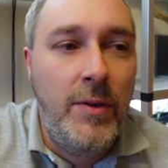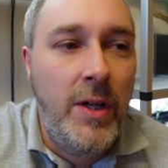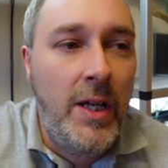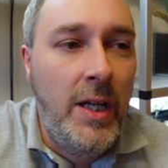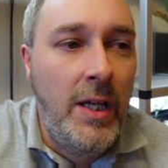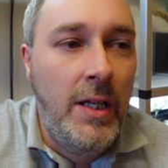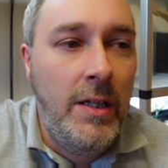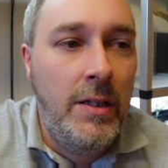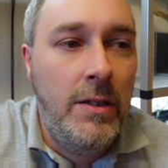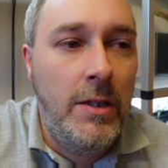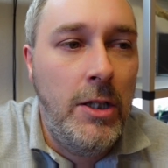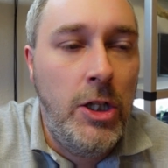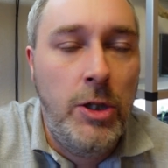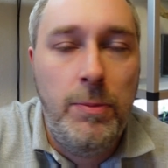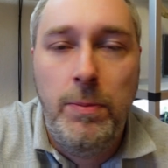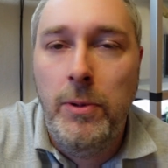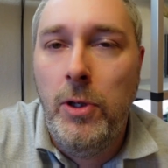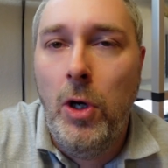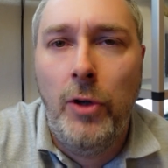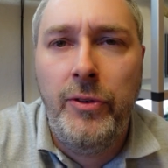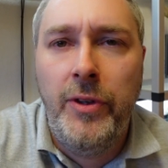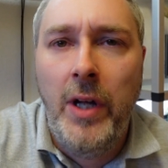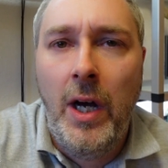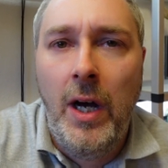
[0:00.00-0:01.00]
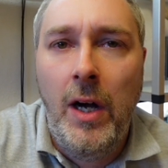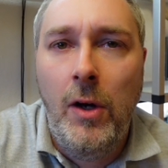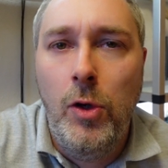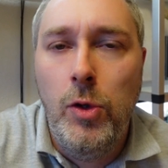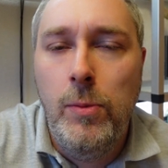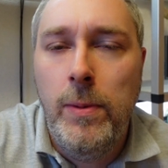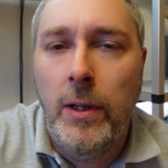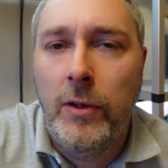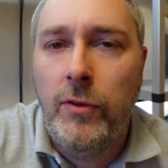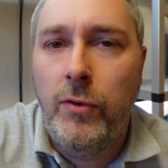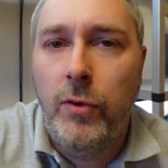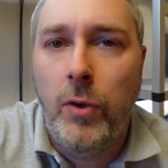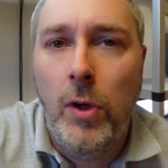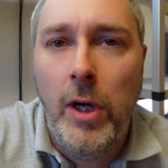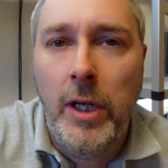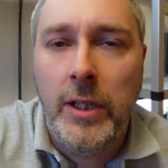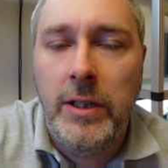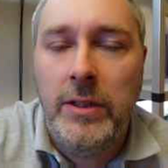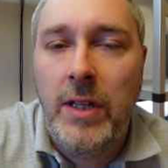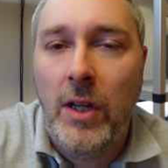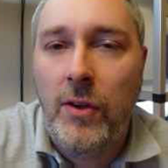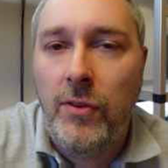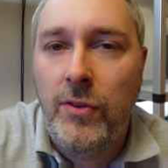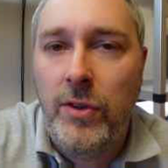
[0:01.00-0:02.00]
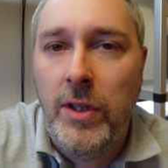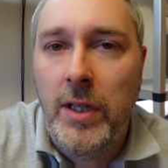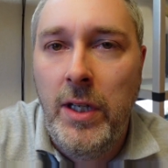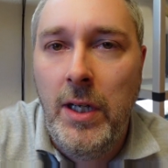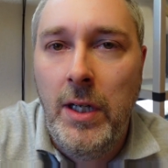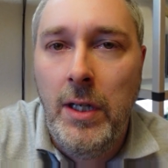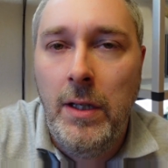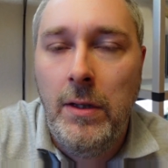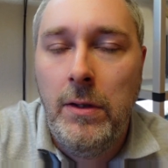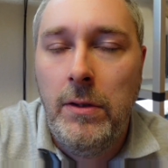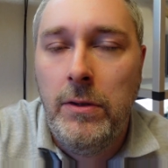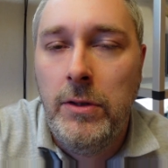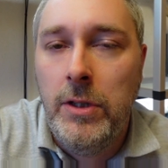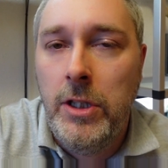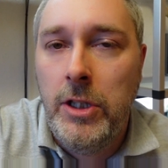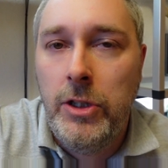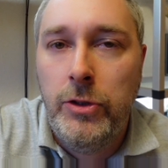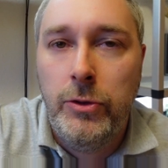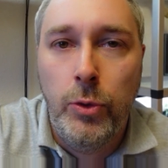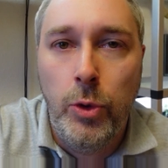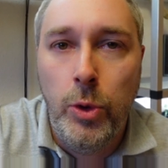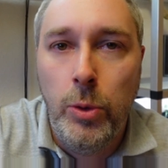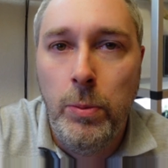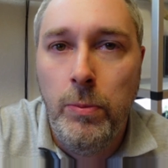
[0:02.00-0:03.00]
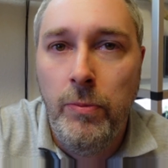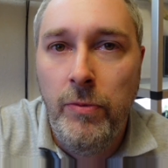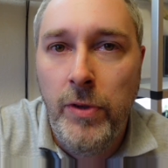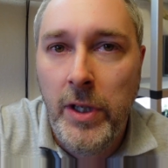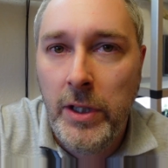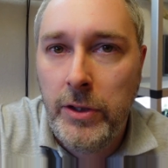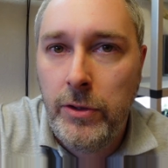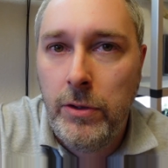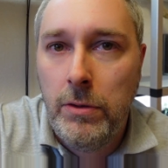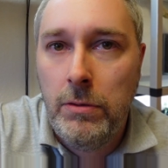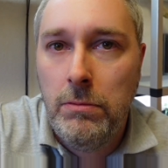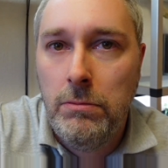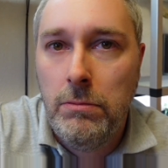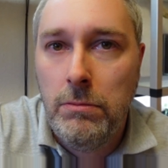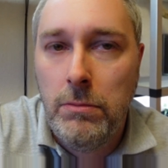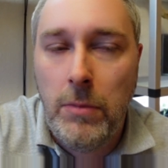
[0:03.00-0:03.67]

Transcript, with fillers: denn ich bin auch da überzeugt, dass der nicht trüben wird.